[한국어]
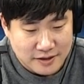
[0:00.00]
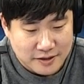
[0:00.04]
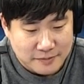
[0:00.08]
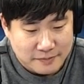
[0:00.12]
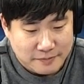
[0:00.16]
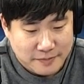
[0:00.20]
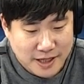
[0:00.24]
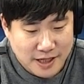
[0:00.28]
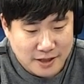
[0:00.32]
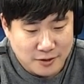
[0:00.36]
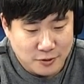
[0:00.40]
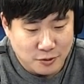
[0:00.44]

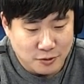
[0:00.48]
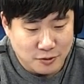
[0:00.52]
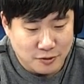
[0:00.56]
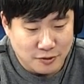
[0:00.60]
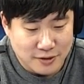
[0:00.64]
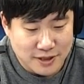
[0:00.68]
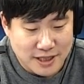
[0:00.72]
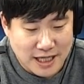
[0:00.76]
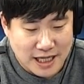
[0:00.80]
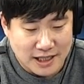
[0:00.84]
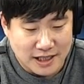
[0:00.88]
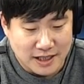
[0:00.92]

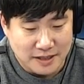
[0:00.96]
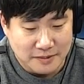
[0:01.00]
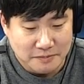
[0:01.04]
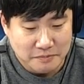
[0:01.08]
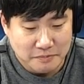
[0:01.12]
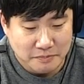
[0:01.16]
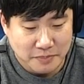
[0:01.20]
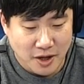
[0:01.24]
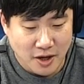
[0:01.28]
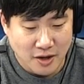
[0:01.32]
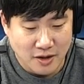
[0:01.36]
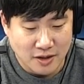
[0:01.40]
8004님
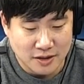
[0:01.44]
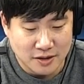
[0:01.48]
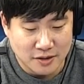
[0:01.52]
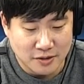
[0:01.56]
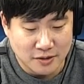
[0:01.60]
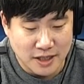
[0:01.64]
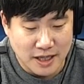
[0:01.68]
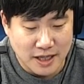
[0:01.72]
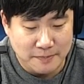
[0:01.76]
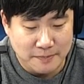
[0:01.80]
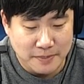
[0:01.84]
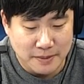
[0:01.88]
펑으로
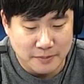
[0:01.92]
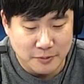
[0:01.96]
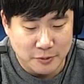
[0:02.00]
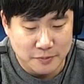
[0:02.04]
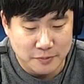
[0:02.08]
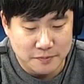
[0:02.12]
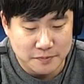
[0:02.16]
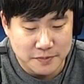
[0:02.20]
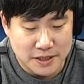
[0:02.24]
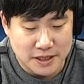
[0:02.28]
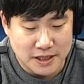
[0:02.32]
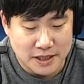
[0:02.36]

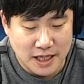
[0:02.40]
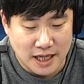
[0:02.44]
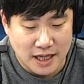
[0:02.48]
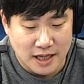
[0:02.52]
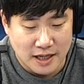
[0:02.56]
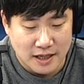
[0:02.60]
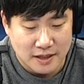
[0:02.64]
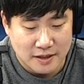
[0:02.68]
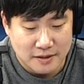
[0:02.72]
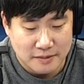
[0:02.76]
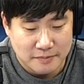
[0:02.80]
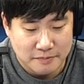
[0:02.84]
랩해봅시다
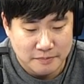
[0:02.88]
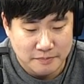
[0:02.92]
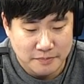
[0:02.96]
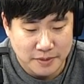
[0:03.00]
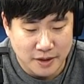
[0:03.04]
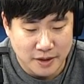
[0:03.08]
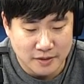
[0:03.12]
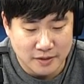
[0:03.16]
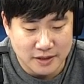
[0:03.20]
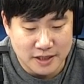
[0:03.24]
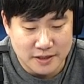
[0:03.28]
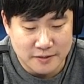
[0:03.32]

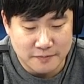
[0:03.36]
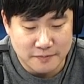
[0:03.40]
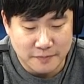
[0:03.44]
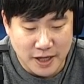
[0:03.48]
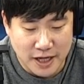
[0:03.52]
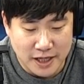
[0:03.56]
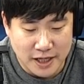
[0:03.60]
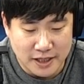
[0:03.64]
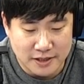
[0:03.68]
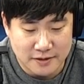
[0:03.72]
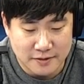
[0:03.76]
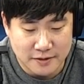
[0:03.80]

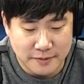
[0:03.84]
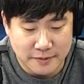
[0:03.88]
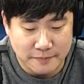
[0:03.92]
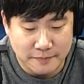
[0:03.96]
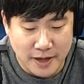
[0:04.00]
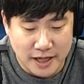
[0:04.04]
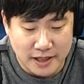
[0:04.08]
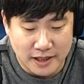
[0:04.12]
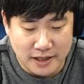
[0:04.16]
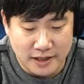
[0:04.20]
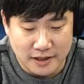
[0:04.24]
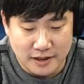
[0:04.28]
펑디스파리
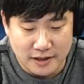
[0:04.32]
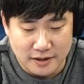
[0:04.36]
스키파리